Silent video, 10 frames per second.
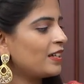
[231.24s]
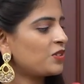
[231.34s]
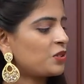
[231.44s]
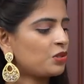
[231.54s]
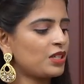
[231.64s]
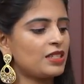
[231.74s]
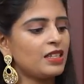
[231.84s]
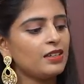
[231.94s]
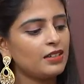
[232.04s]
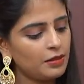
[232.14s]
నెక్స్ట్
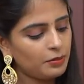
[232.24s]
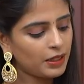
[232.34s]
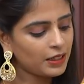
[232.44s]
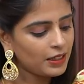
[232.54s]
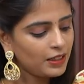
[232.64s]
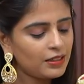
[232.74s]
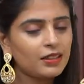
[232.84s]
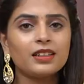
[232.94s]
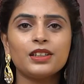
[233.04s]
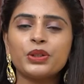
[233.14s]
వచ్చేసి మనకి
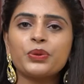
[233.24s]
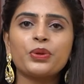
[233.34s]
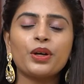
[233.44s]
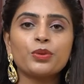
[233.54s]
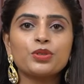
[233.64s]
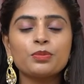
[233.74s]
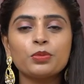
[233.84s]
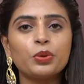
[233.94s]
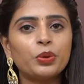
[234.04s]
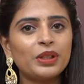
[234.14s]
ఇది కూడా కొంచెం
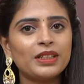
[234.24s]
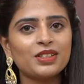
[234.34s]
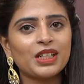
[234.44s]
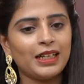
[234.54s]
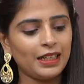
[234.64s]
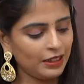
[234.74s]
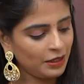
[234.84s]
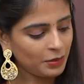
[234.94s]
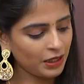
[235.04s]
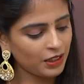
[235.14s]
గోల్డెన్ షేడే
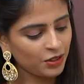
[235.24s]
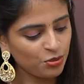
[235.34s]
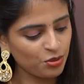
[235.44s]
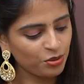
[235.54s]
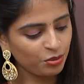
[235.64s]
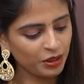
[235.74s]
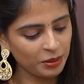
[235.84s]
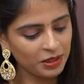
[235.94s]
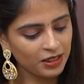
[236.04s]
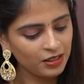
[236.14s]
అండి మనకి చూస్తూ
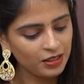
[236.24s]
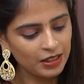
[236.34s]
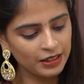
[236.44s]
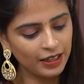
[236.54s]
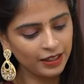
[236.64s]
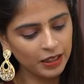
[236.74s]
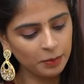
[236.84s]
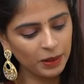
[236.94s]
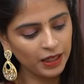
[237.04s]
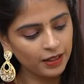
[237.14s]
ఉంటాం కదా
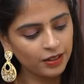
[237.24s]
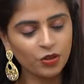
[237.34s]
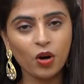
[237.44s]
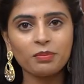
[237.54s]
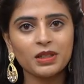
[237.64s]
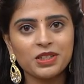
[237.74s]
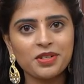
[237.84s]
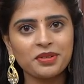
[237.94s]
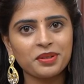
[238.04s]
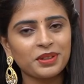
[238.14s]
దానికి పింక్ కలర్
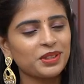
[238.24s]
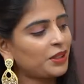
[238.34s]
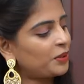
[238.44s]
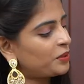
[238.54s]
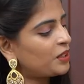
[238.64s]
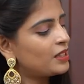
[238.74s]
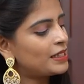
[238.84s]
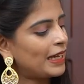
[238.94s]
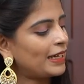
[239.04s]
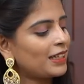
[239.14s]
కాంబినేషన్తో ఇచ్చారు
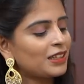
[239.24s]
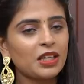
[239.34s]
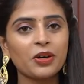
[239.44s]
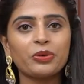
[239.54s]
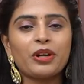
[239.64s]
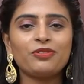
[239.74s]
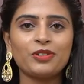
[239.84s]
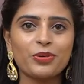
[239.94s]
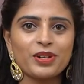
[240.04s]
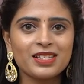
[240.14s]
శారీ అంతా కూడా
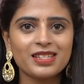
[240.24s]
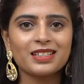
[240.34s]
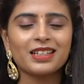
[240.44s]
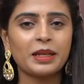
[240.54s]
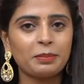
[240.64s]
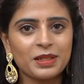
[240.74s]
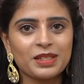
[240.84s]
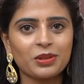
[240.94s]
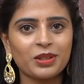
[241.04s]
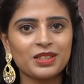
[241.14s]
ఫ్లోరల్స్
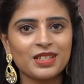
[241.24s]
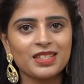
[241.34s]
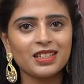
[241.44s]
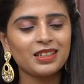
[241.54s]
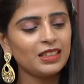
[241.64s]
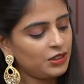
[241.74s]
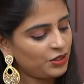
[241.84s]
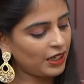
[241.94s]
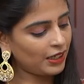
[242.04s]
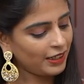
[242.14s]
క్రీపర్స్తో ఇచ్చేసి
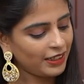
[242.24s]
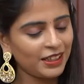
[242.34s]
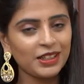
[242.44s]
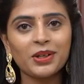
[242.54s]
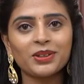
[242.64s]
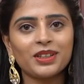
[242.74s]
చాలా నీట్గా